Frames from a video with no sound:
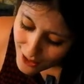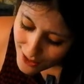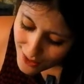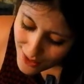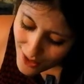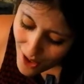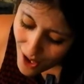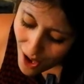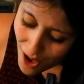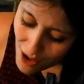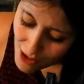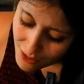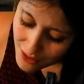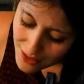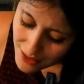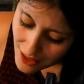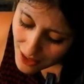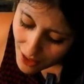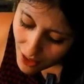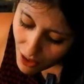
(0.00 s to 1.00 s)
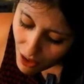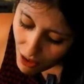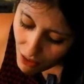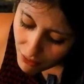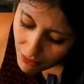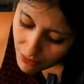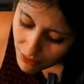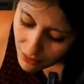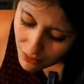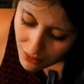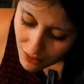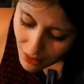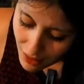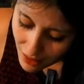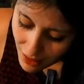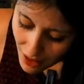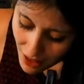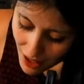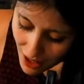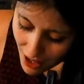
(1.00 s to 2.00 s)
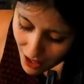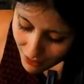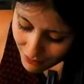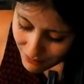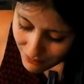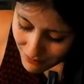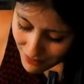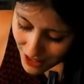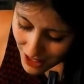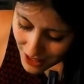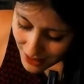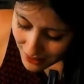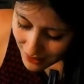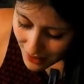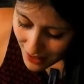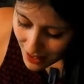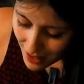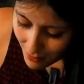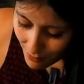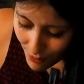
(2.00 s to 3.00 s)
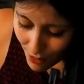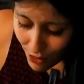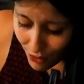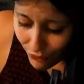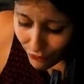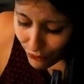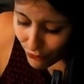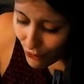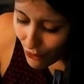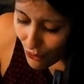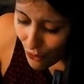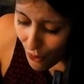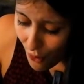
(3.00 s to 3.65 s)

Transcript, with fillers: temps tes grands métamorphoses.